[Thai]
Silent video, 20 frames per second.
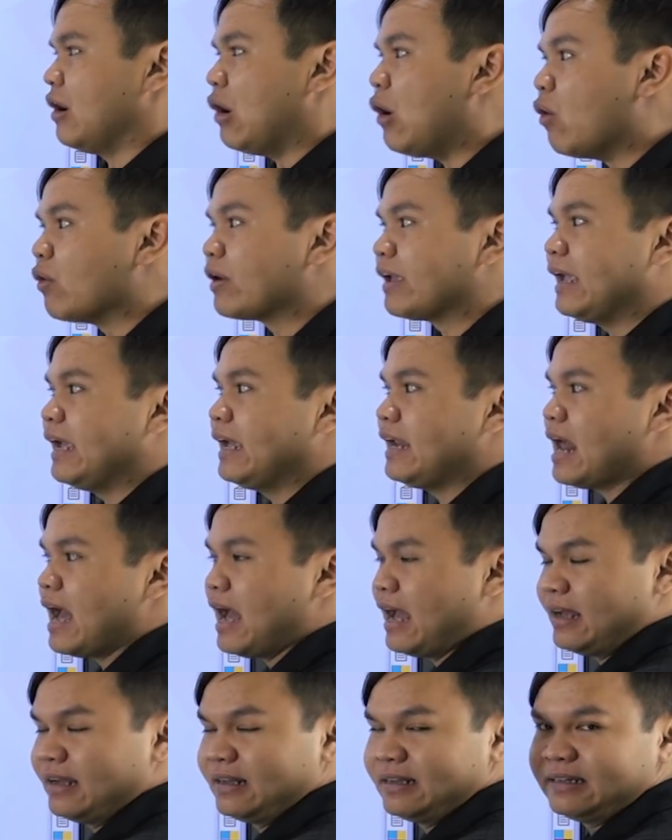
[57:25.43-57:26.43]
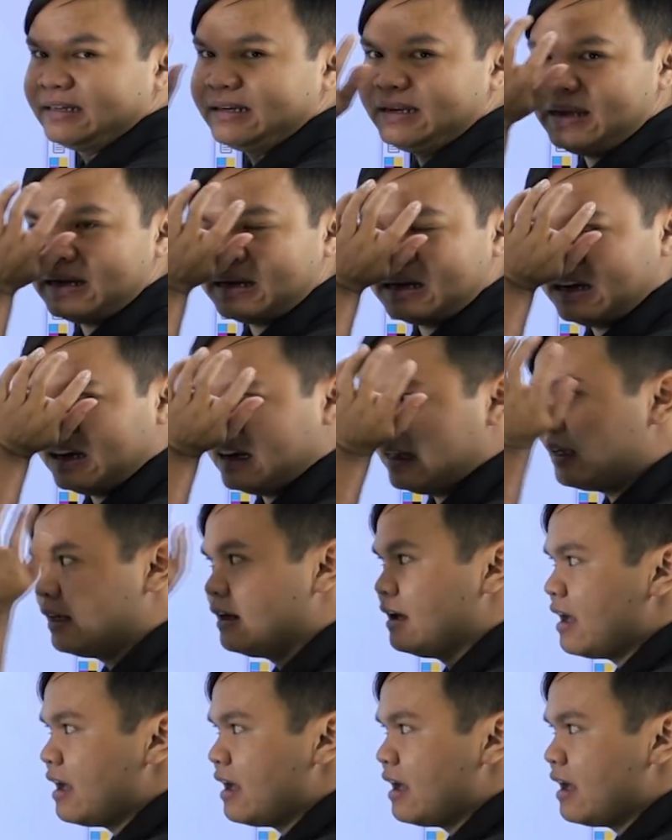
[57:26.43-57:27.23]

โอเคนะนี่คือ